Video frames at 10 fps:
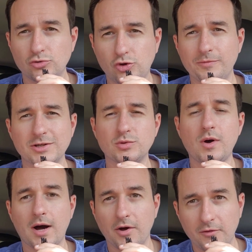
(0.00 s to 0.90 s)
demain
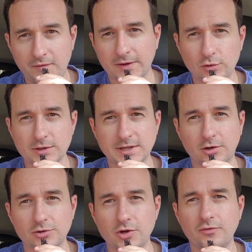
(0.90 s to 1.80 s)
soir
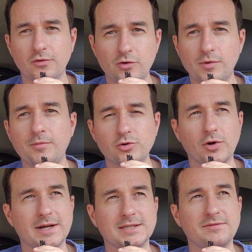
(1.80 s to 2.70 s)
23h59 au moment où
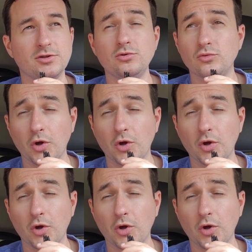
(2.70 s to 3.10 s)
tu regardes cette vidéo,